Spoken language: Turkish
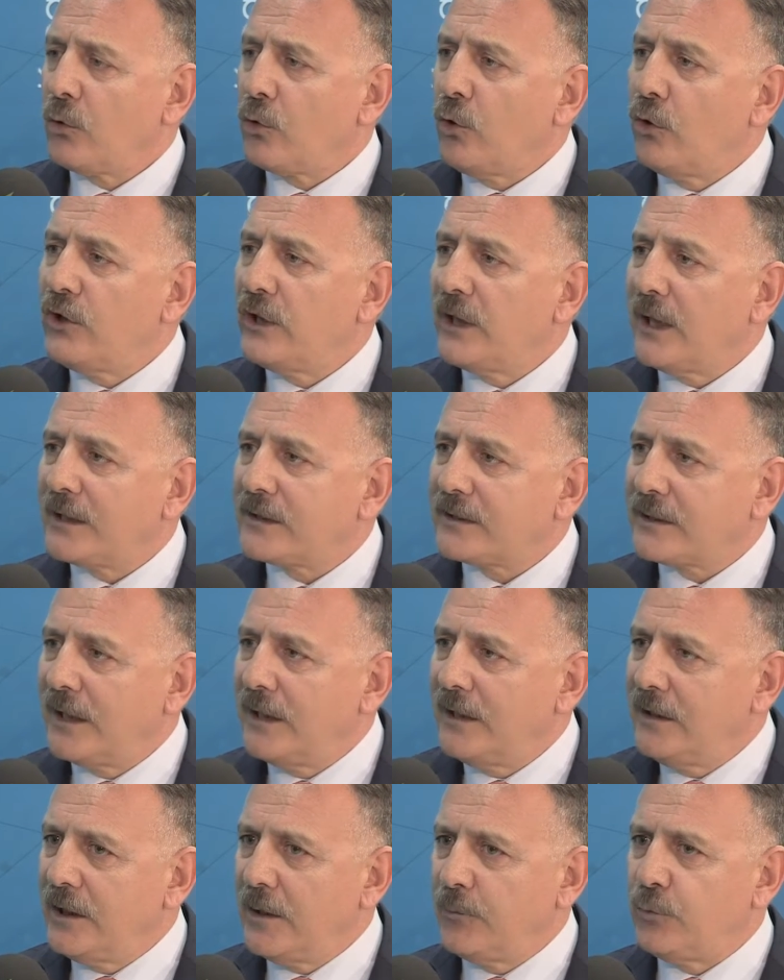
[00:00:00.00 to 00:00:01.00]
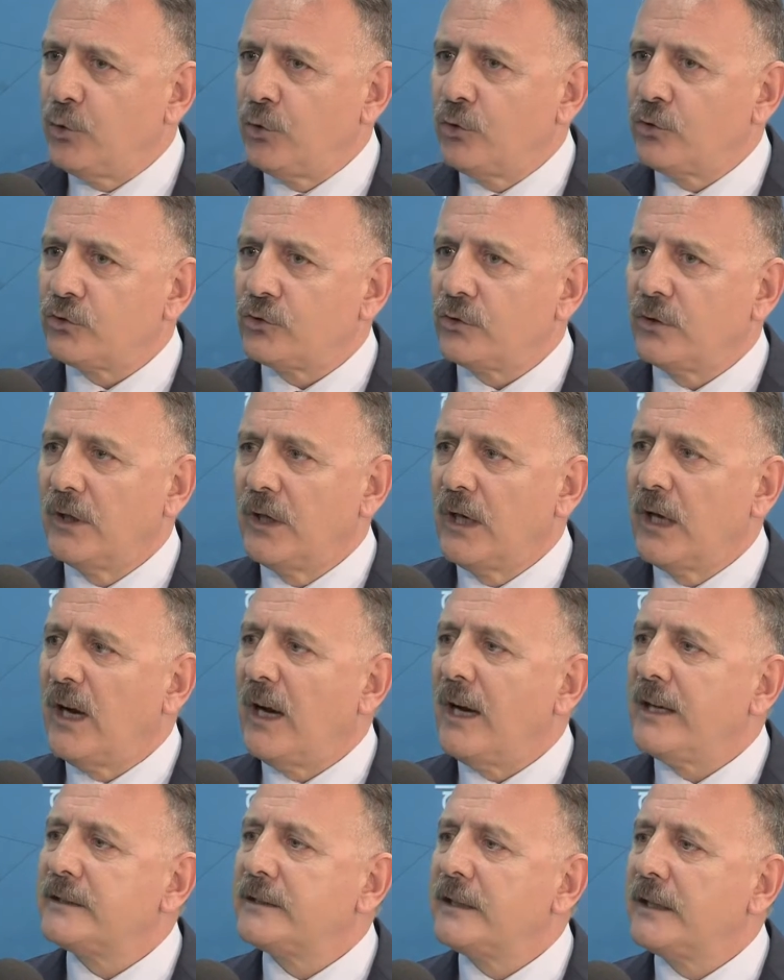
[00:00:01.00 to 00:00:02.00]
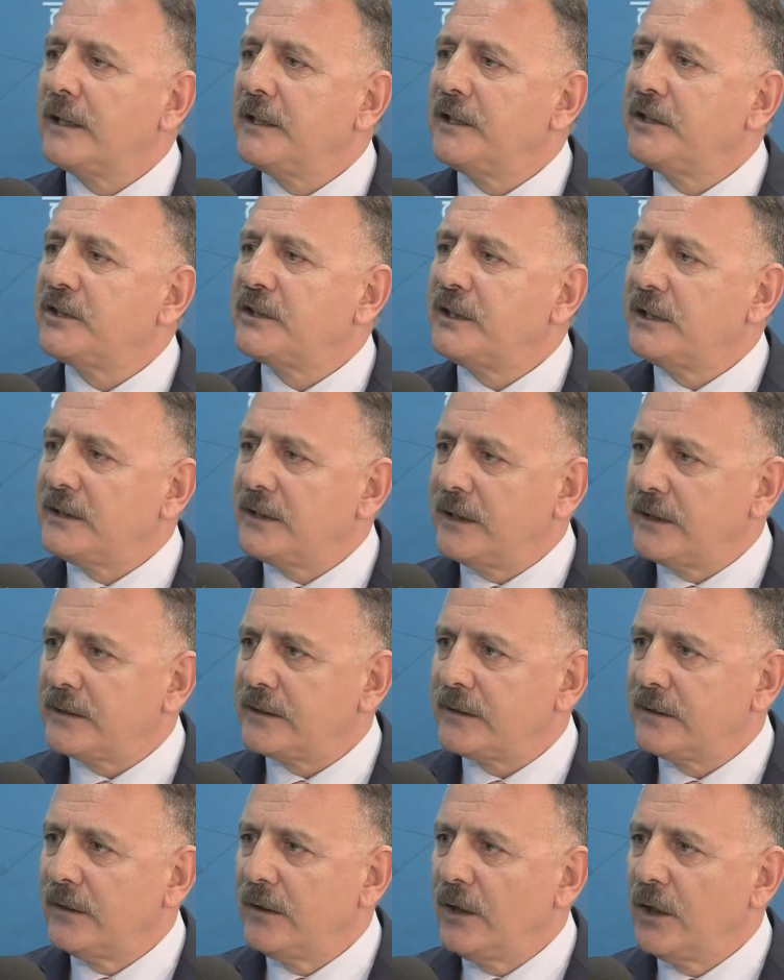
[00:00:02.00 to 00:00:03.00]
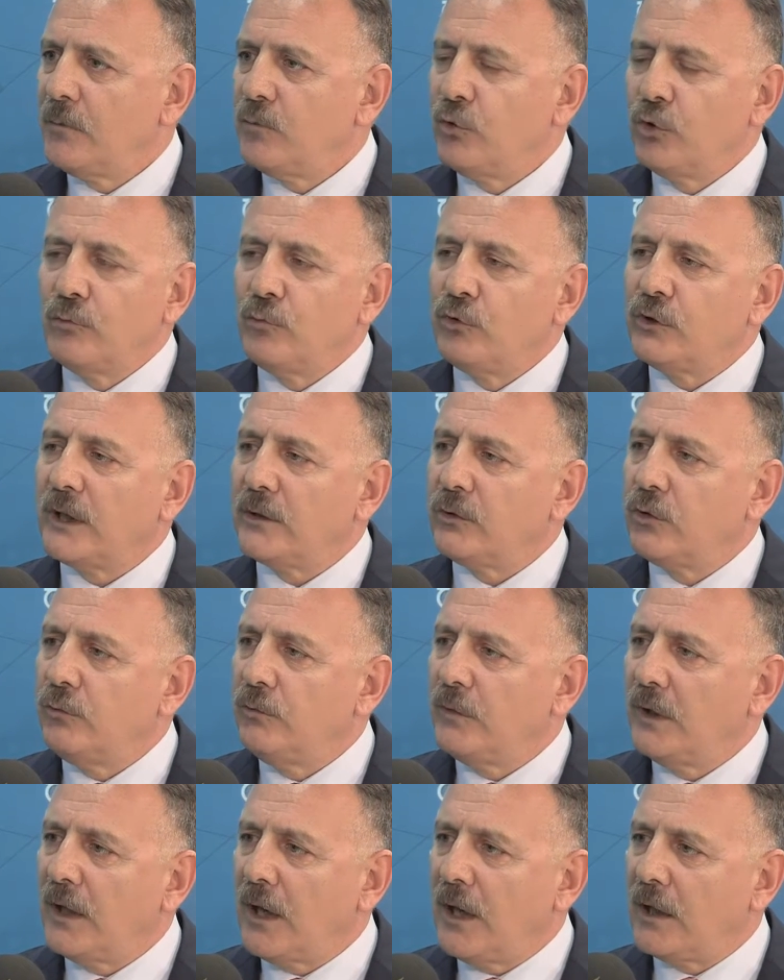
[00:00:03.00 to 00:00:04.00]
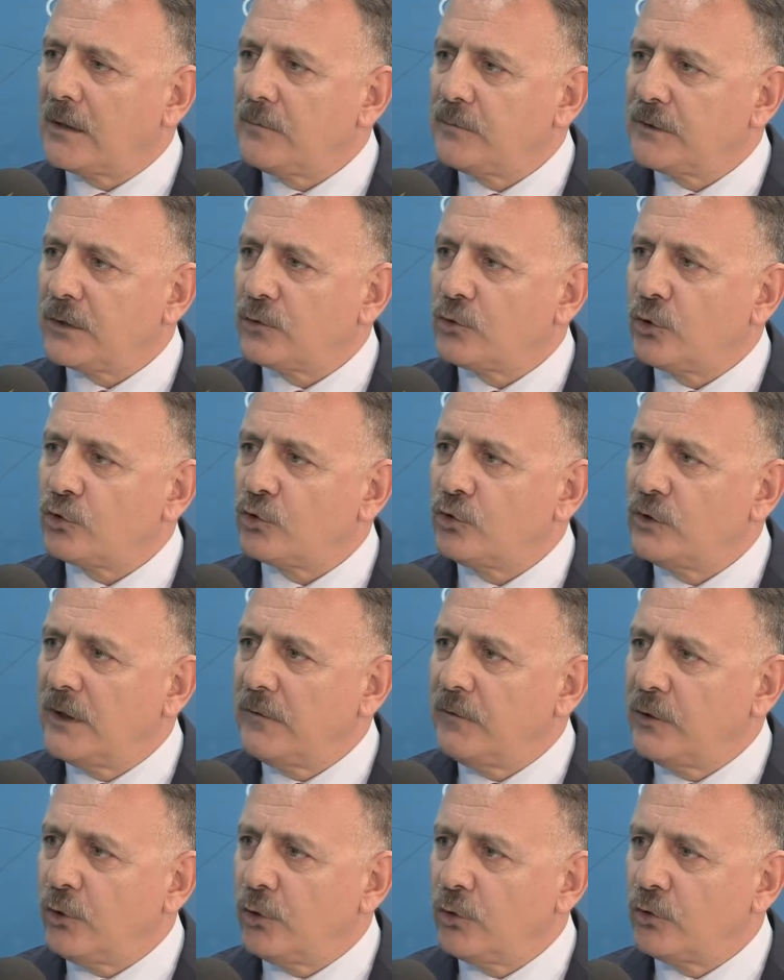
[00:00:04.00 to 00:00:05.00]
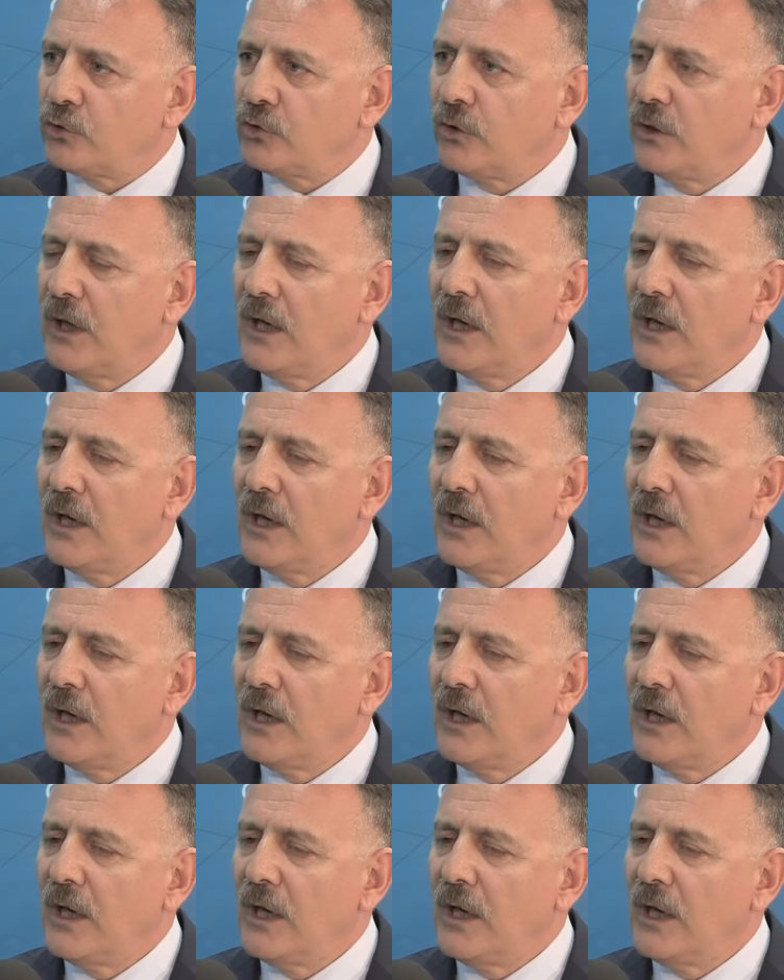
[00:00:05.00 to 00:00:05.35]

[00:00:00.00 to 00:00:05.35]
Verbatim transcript: Konyaaltı sahilini yapıyoruz. Haziran'a yetiştireceğiz. Bunun hı hı. buradan tüm halkımıza sözünü de veriyoruz.